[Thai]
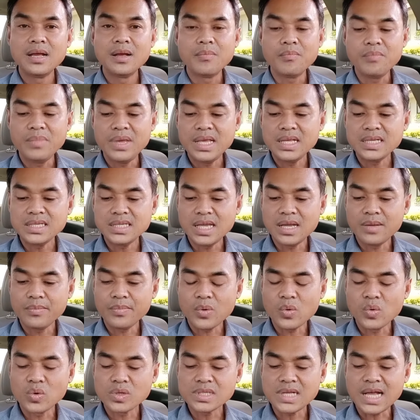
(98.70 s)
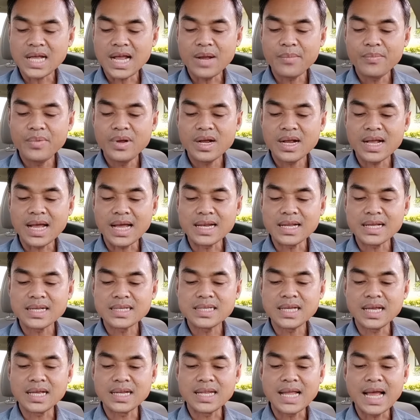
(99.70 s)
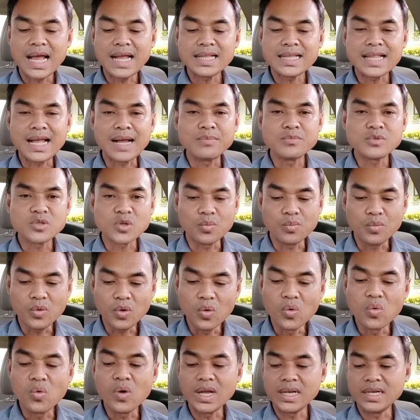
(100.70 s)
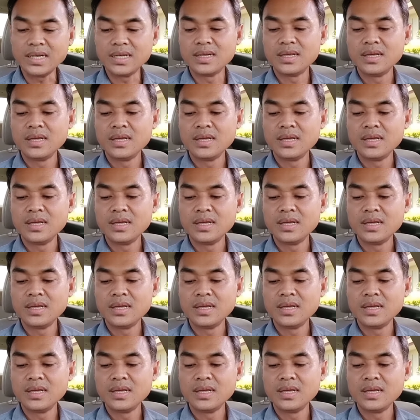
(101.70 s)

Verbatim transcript: มีสิ่งปลูกสร้างเพื่อการเกษตรได้ตามสมควร